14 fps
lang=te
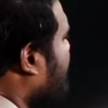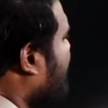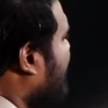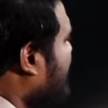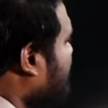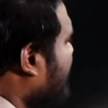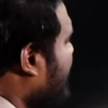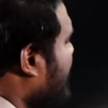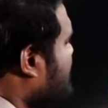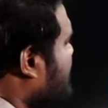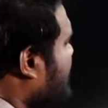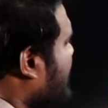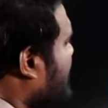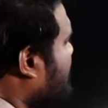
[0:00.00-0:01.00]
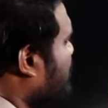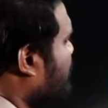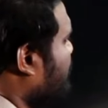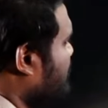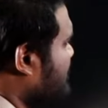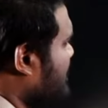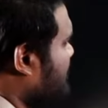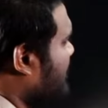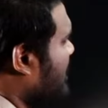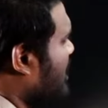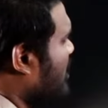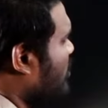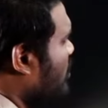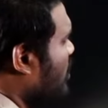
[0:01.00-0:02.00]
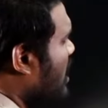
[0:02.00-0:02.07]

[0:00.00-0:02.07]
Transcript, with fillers: మల్టిప్లికేషన్ అంటేనేమో డివిజన్ చేయమంటున్నారు